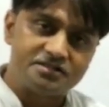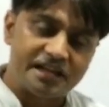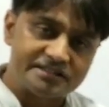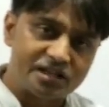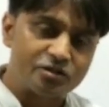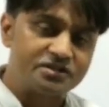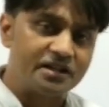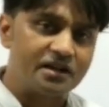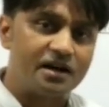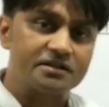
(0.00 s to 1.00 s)
जैसा उसने
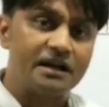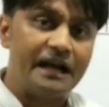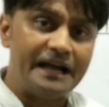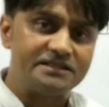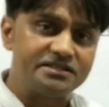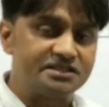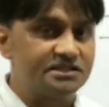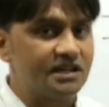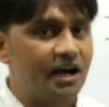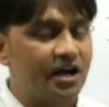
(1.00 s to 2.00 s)
कहा था एज इट
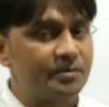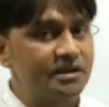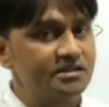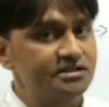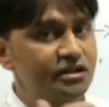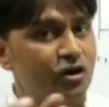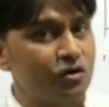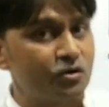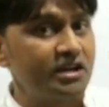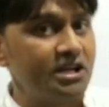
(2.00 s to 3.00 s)
इज आपने किसी और
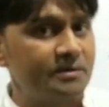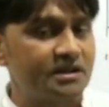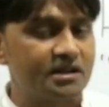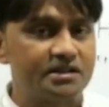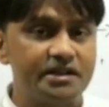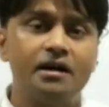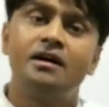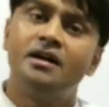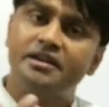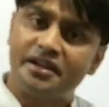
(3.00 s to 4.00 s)
को डिलीवर कर दिया
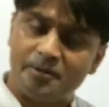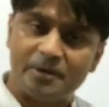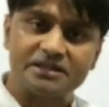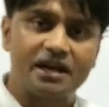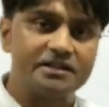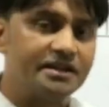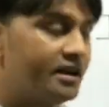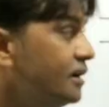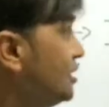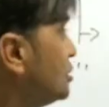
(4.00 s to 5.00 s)
यानी बता दिया
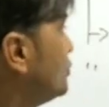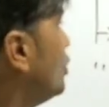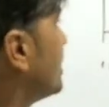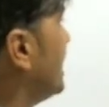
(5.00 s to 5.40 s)
तो वो